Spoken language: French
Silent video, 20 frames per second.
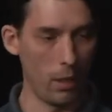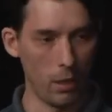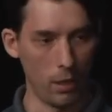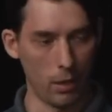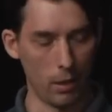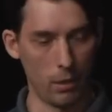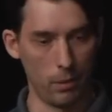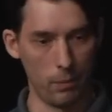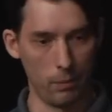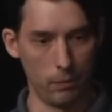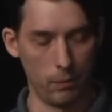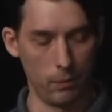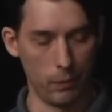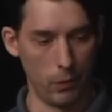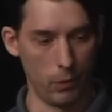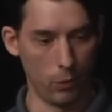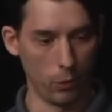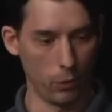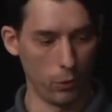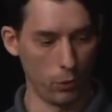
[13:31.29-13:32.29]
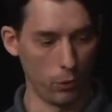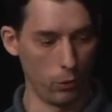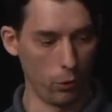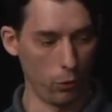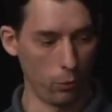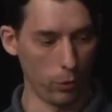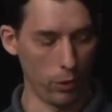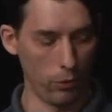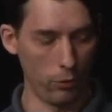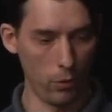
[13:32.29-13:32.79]
Euh, donc euh, de
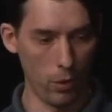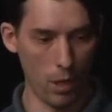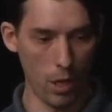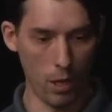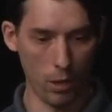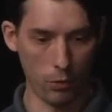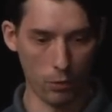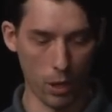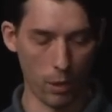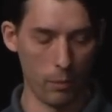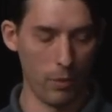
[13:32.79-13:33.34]
ce point de vue-là, voilà.